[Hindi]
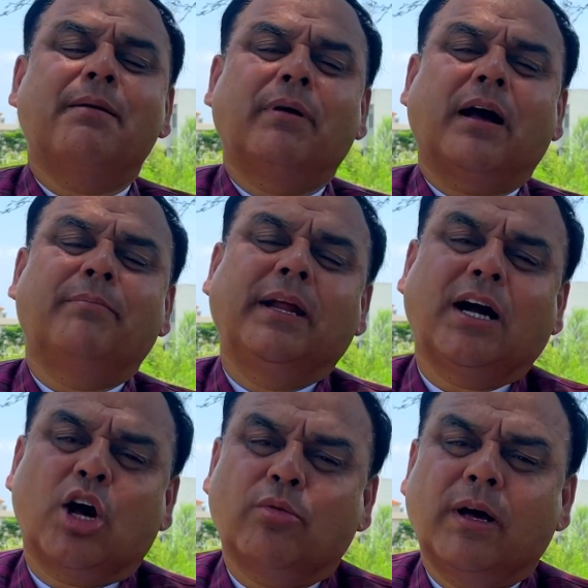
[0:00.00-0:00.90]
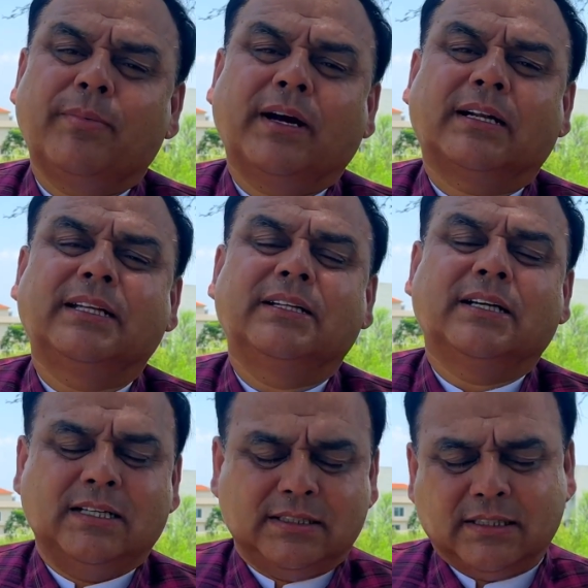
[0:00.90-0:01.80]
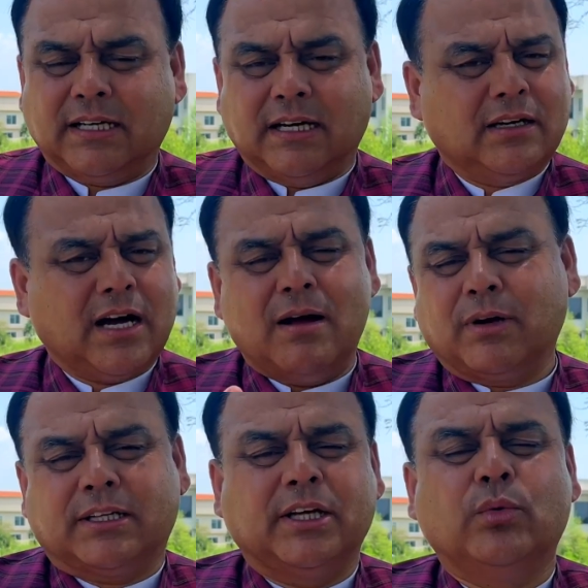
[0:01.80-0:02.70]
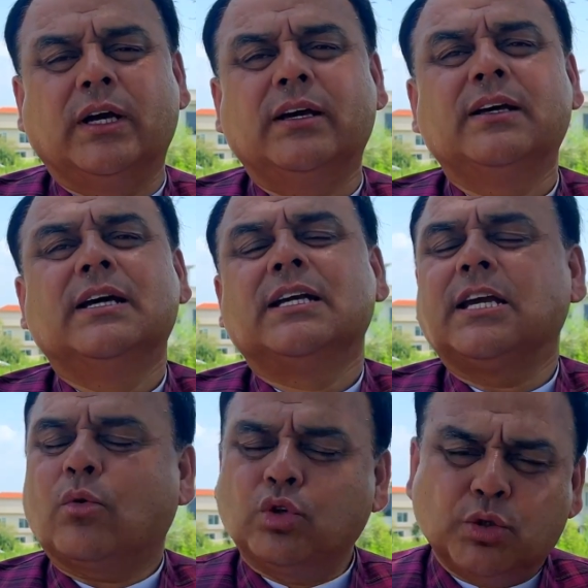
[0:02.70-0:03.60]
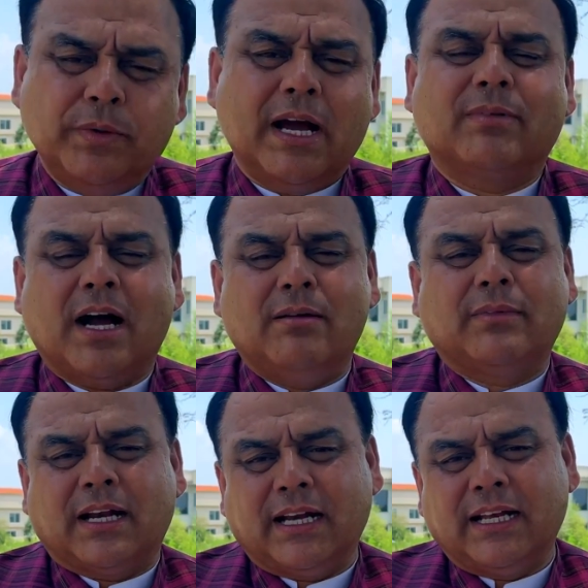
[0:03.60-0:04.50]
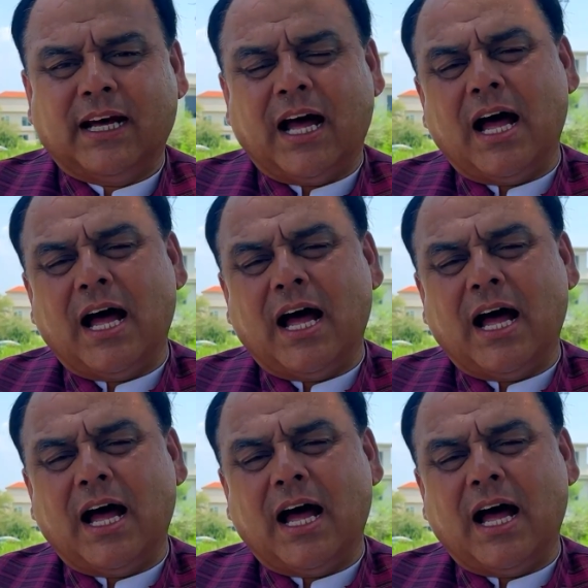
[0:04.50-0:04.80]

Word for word: आप अपने कारोबार पे करते काम करते हुए या कुछ भी आप काम कर रहे हैं ना